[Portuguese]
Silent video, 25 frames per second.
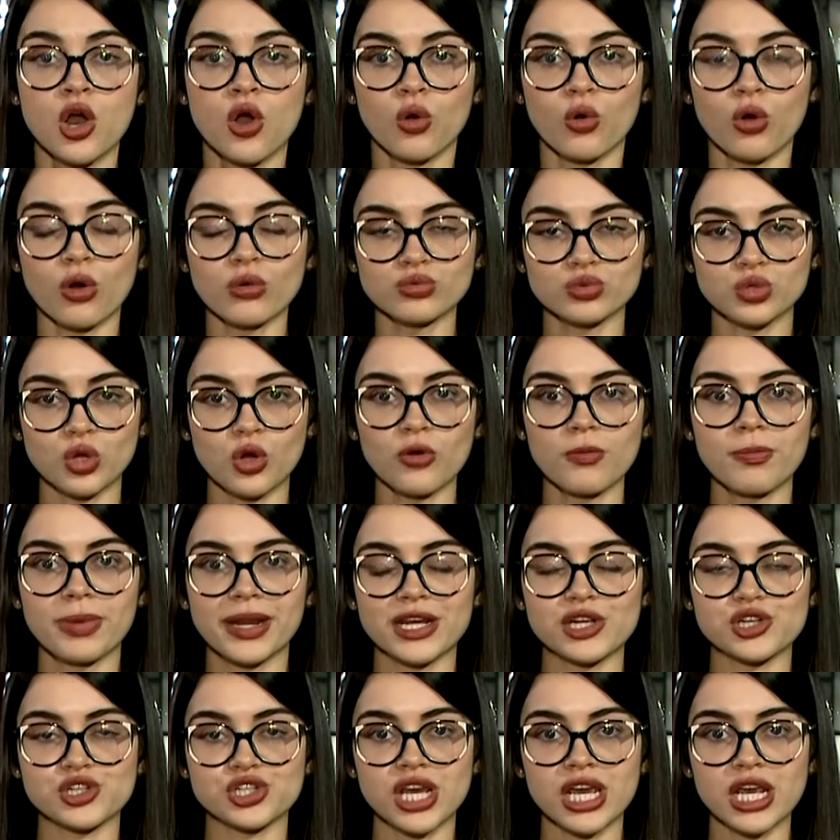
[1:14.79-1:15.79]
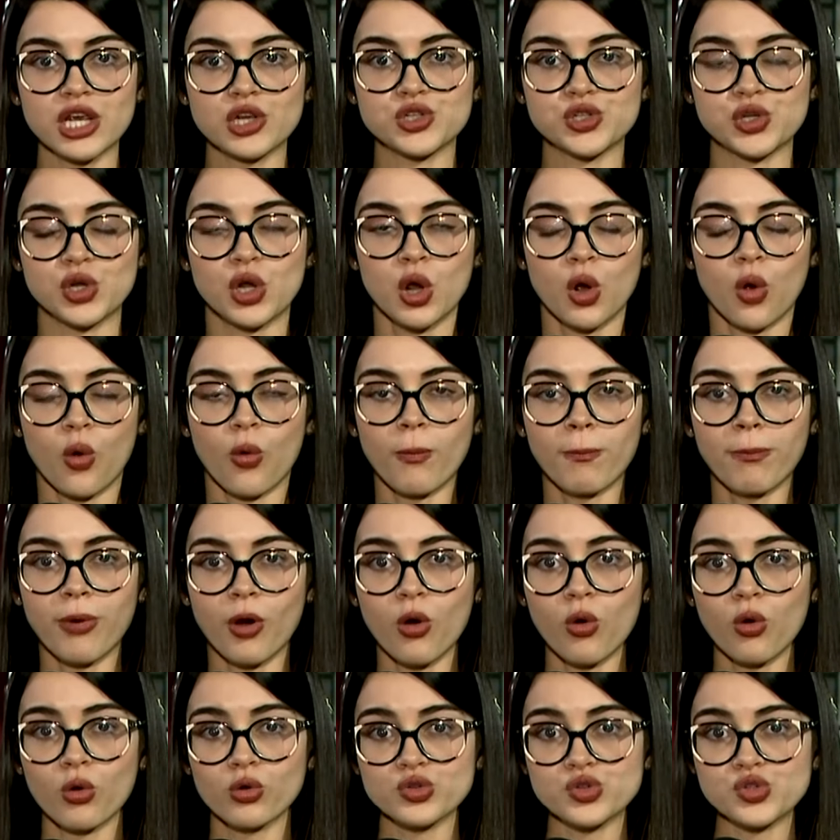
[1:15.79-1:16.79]
contou para gente um
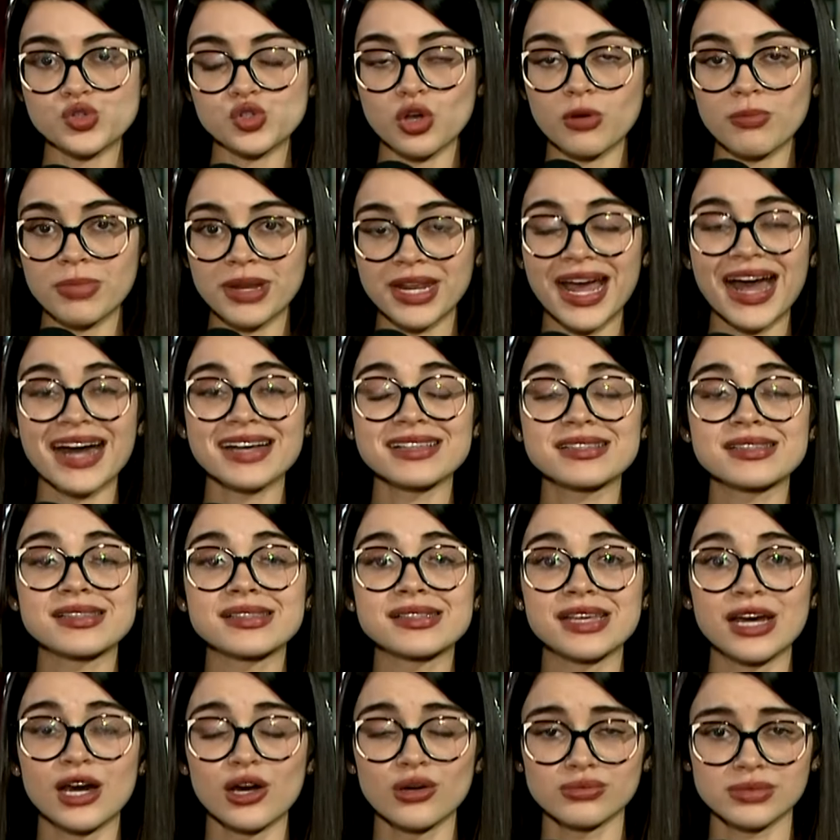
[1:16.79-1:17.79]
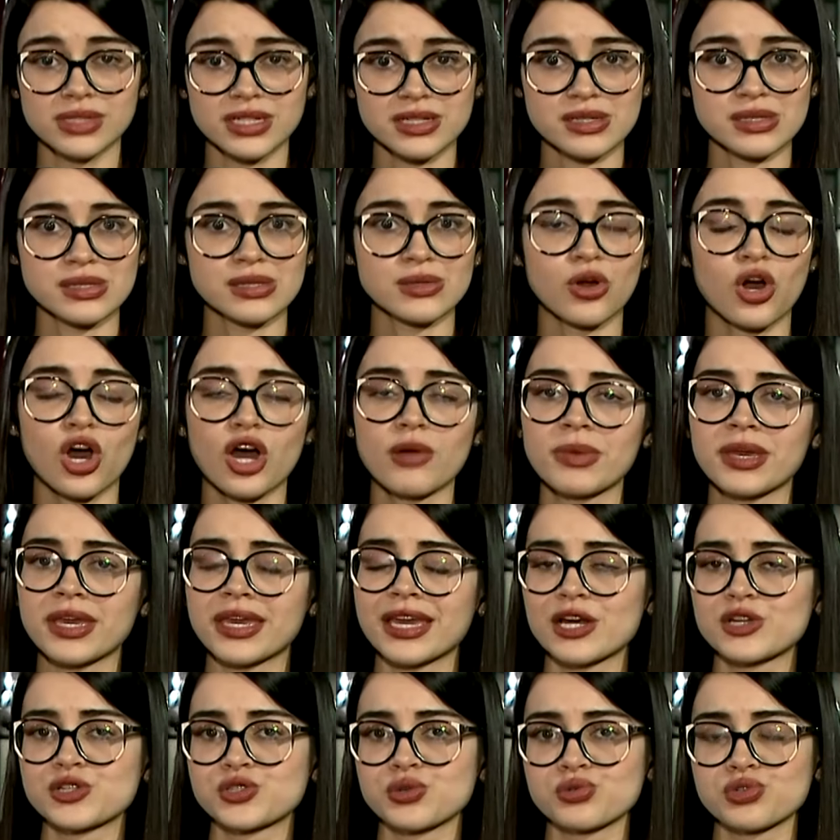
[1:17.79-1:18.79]
pouco sobre a ação desse homem
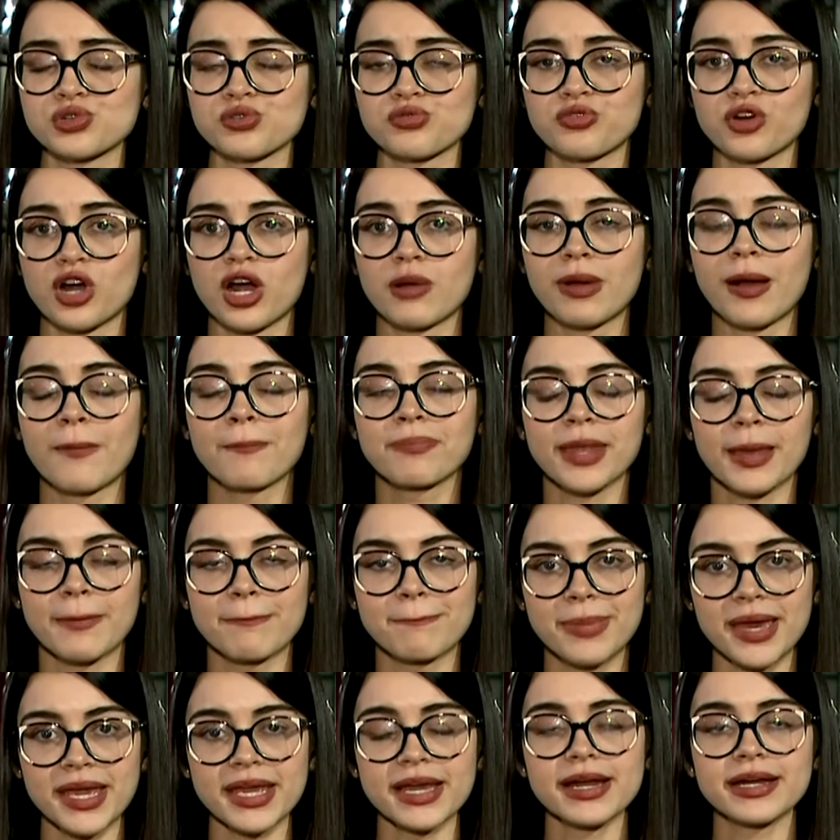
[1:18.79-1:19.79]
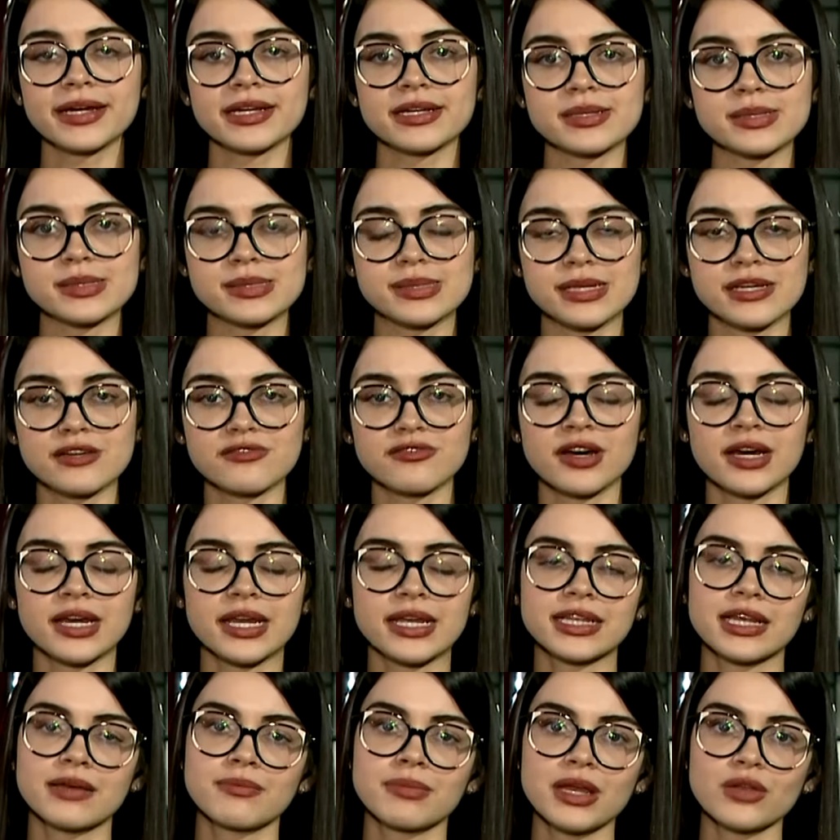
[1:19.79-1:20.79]
que agiu de forma bem agressiva e
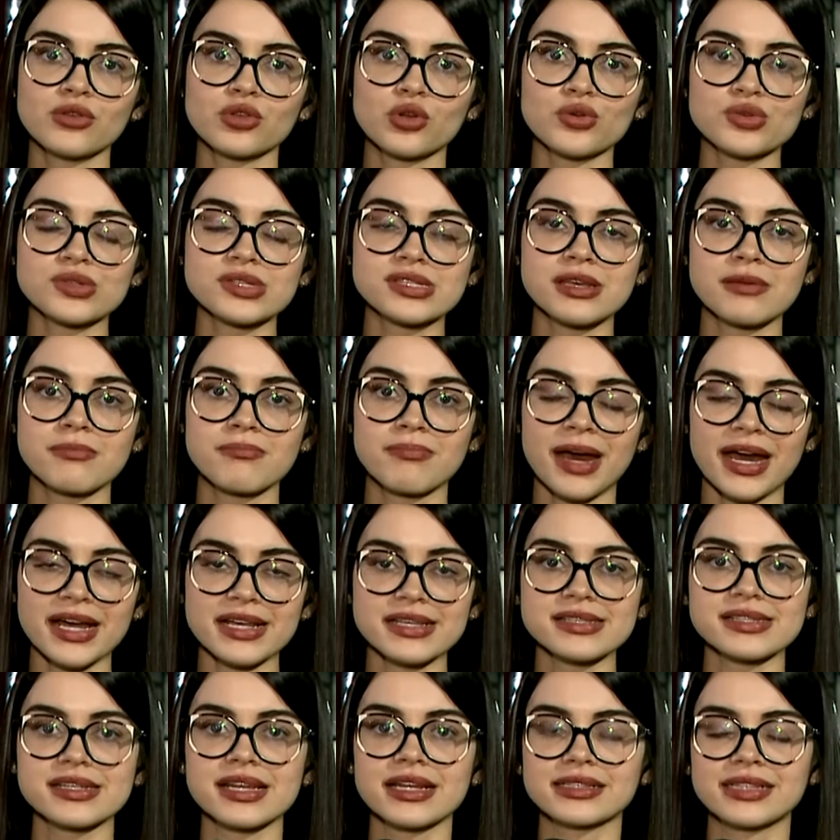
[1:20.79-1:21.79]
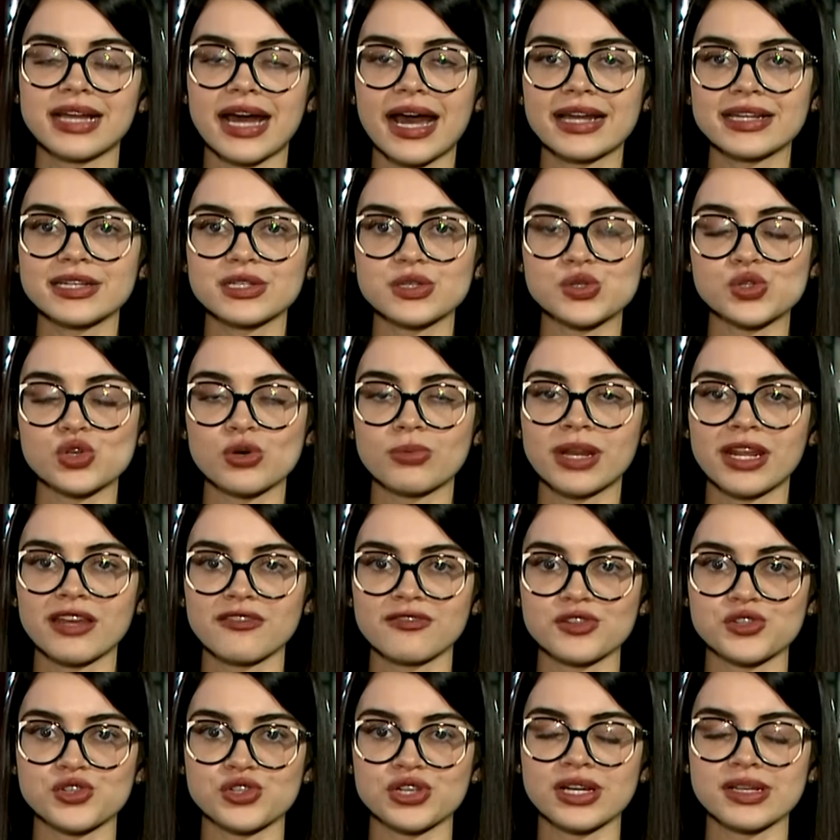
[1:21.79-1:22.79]
também também trouxe mais detalhes sobre a
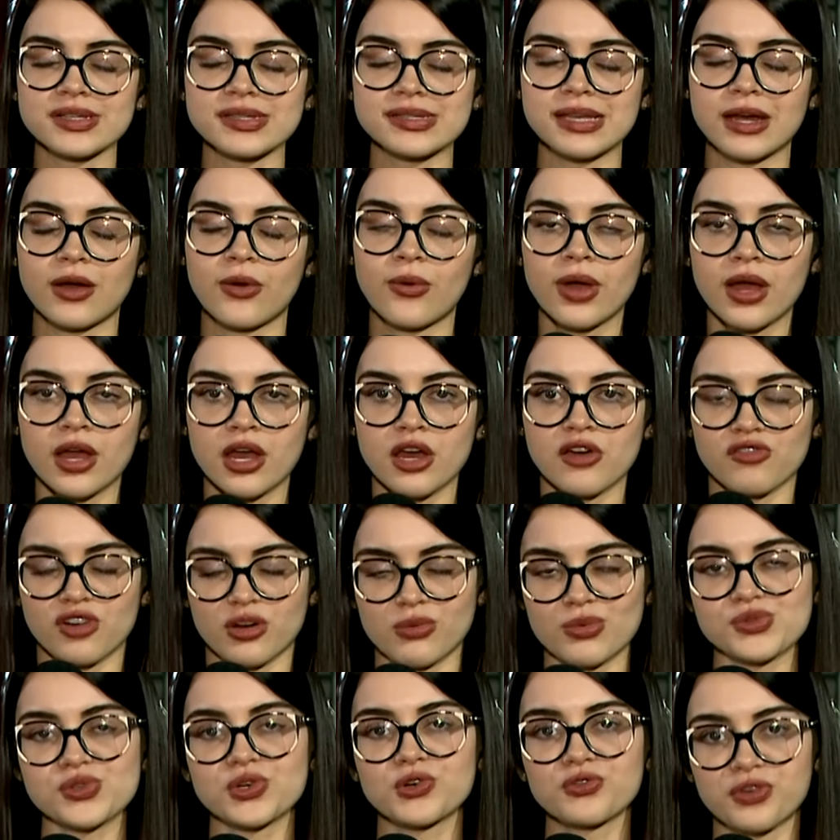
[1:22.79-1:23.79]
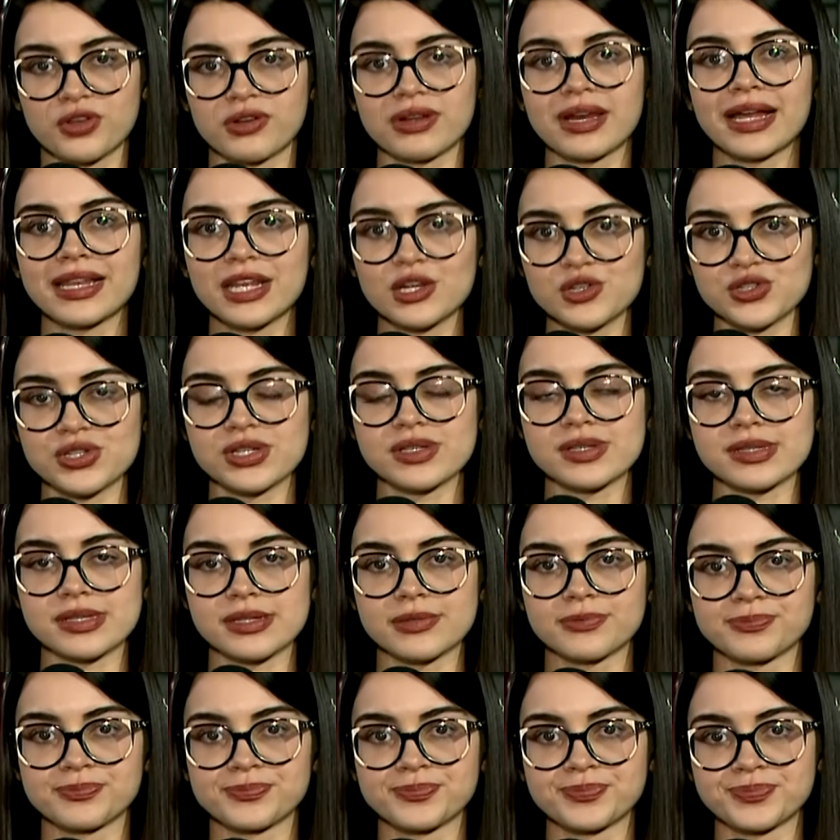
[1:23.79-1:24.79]
investigação. Vamos ouvir o que ela
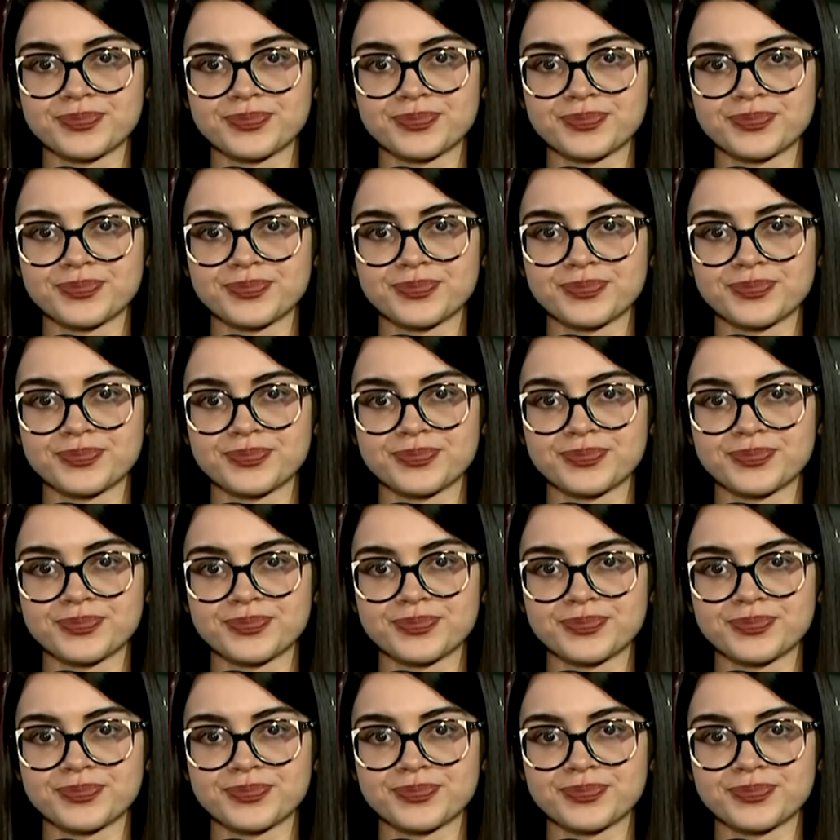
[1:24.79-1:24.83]
disse.